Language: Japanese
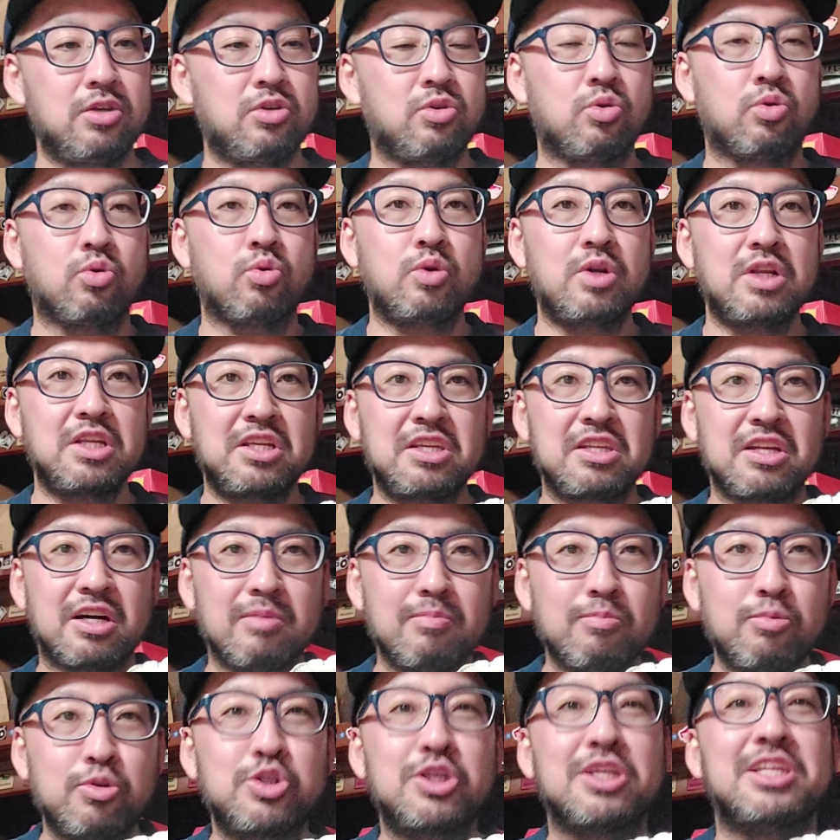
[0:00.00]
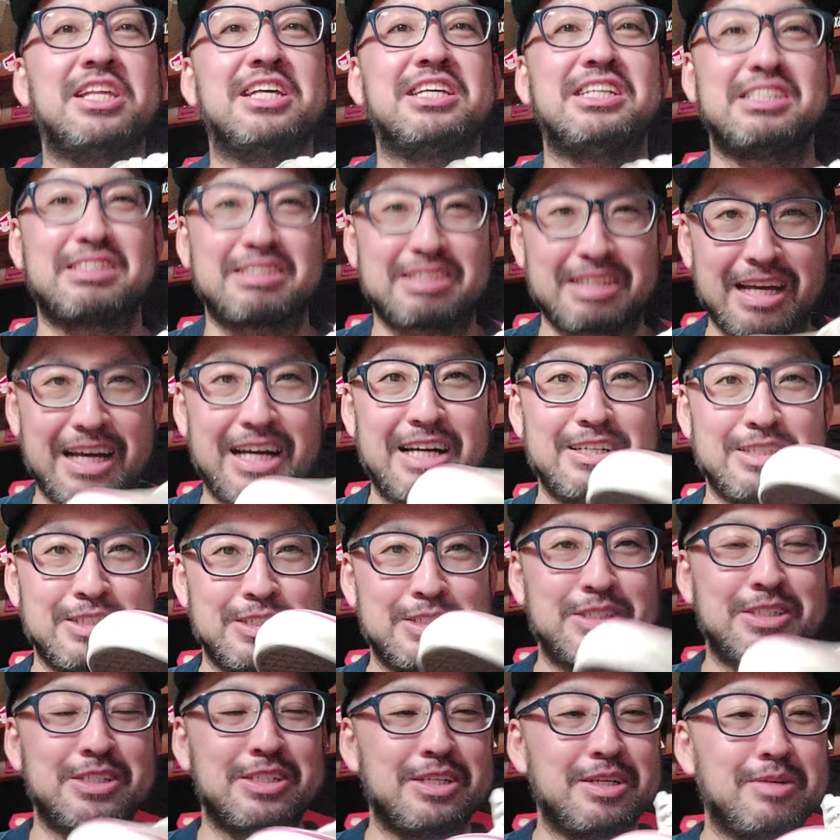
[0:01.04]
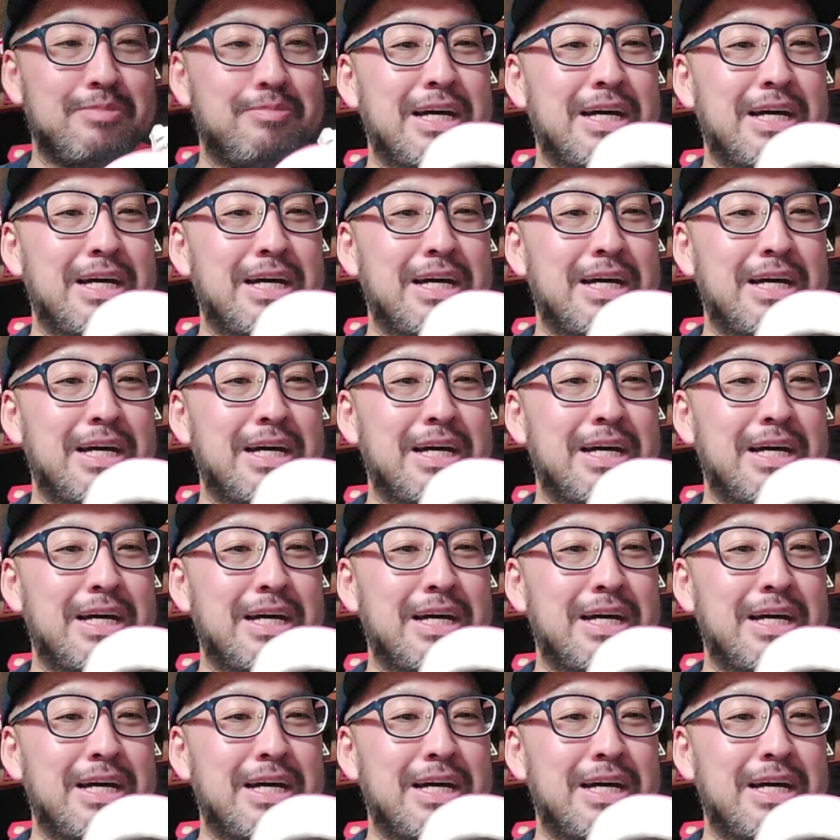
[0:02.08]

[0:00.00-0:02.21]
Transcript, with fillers: 汚れてなんぼじゃないですか。うん。